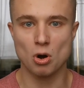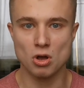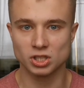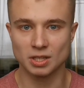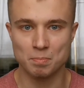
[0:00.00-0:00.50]

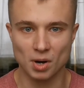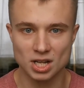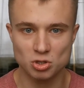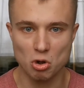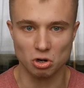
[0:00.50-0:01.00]
просто
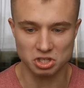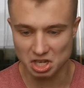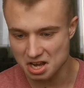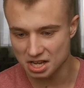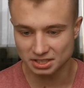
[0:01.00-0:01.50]
протер,
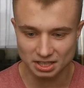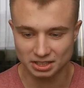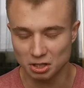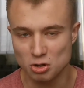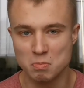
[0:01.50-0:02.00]
сидя за
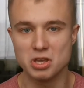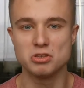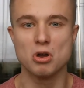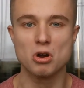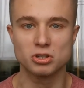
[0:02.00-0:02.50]
столом и
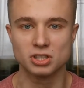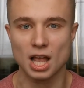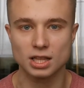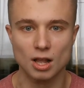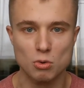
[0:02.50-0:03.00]

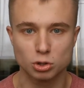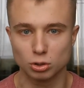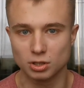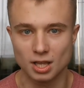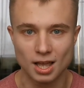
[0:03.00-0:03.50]
ерзая от того,
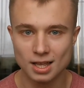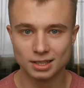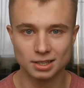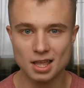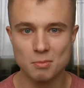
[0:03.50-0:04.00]
что ты
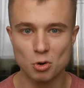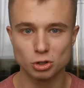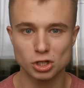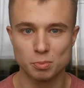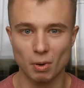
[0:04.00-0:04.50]
не
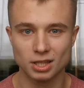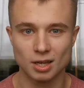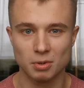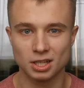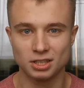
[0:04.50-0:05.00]
можешь
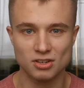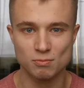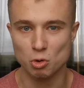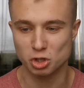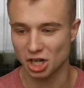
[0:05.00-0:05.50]
подобрать
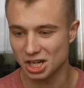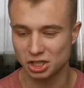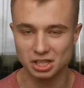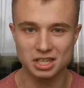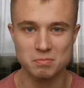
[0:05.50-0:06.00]
рифму
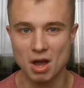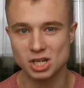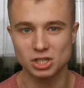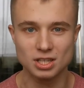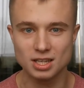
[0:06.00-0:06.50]

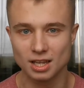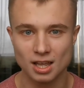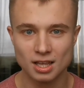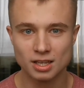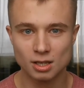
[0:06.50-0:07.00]
«шашлык-машлык»,
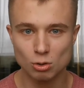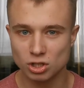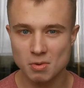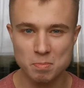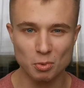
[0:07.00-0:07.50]
или
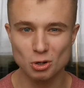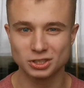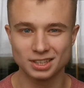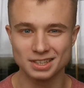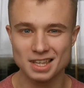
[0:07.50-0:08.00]
у тебя
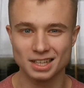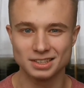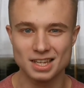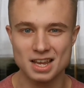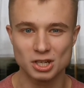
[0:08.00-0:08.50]
просто
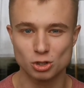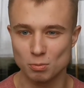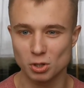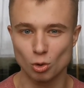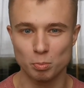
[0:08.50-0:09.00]
нет денег,
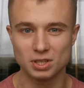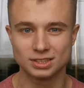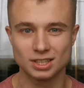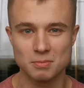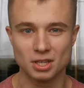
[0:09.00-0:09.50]
чтобы
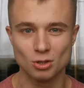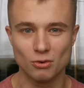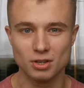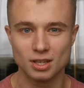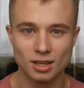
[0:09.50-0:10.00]
купить себе
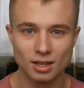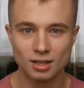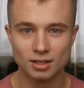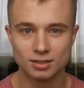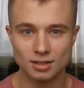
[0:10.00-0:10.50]
новый,
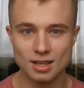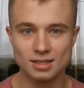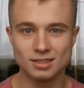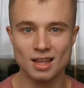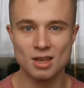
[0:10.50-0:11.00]

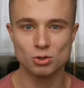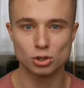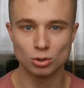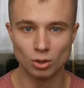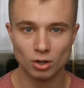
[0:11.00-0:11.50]
не знаю
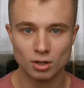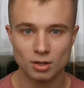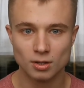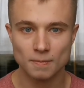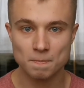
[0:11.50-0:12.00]
что.
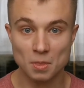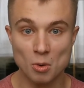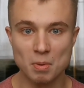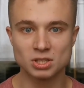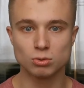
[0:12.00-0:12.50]

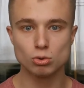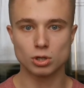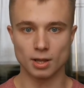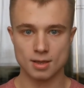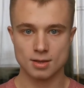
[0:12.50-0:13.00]
Но
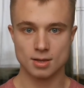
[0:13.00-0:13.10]
послушай,